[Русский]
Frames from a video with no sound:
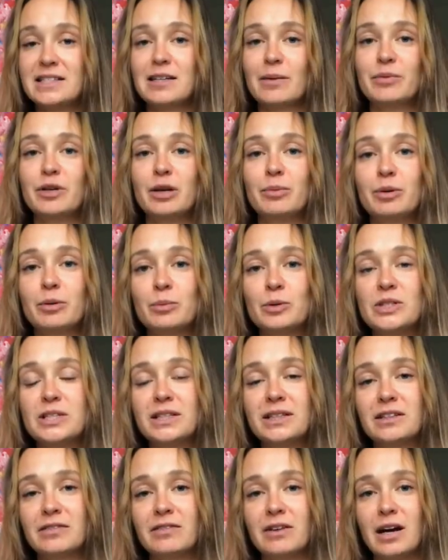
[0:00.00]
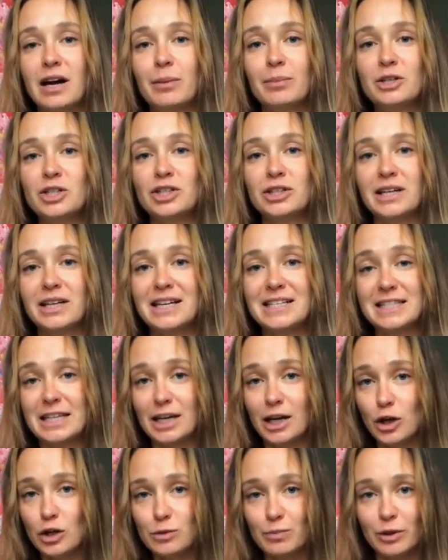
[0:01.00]
самом деле пропустила. Обычно я
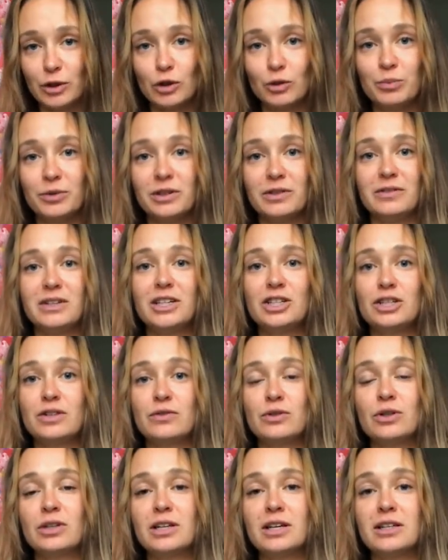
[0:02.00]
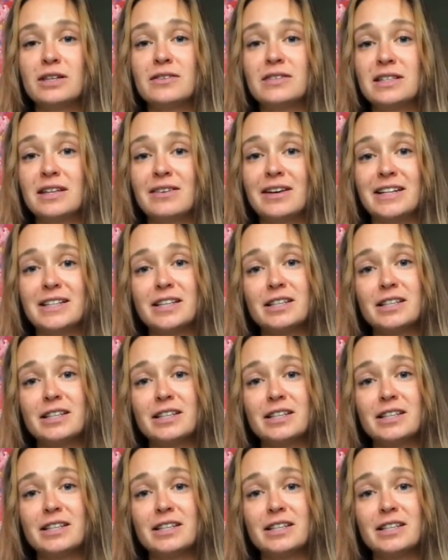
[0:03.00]
стараюсь подобные вещи все-таки не оставлять.